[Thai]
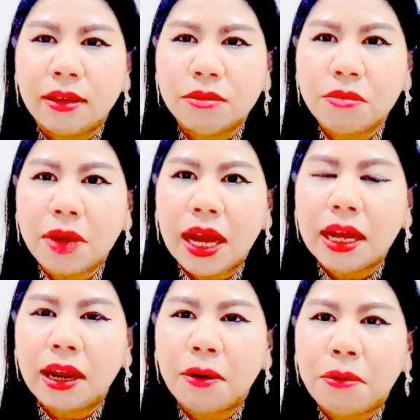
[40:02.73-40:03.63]
ส่วนมาก
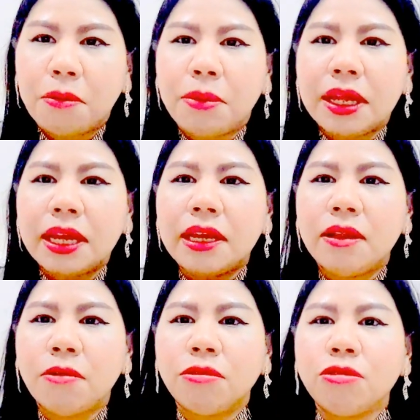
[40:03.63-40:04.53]
เราไม่ได้
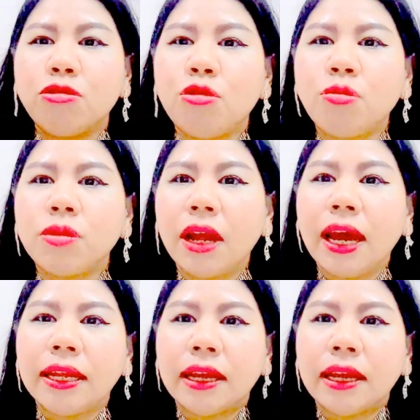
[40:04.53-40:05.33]
ลง YouTube เท่าไหร่